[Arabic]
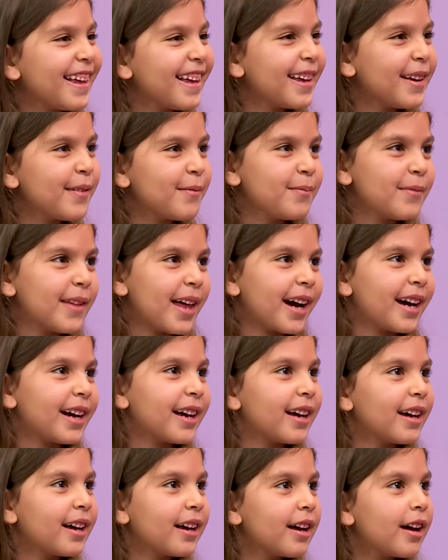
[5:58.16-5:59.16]

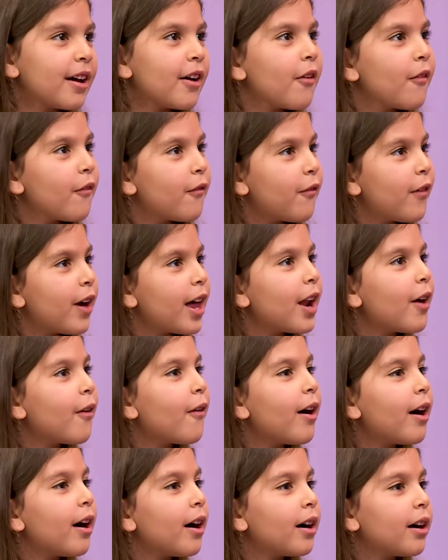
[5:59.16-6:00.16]
ابنك فلو
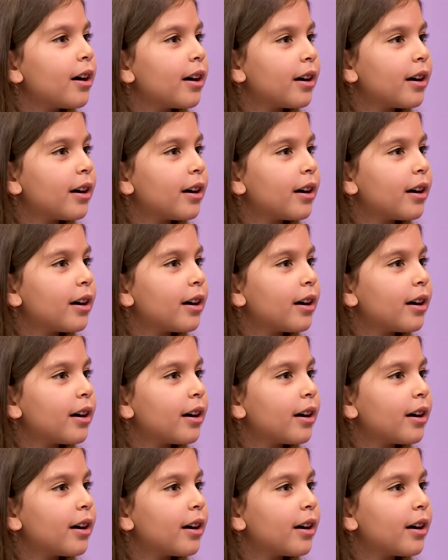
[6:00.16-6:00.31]
ما عمل